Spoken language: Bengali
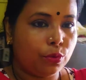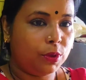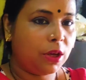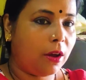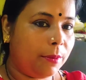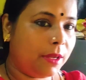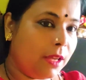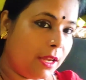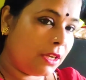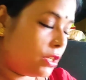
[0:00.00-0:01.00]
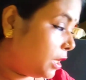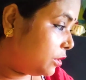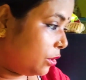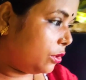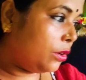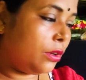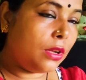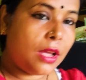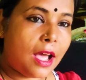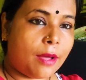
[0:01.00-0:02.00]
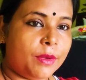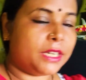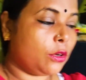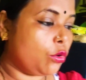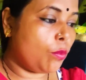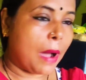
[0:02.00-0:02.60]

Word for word: অসুবিধা হবে সেই জন্য আমি এটা খুব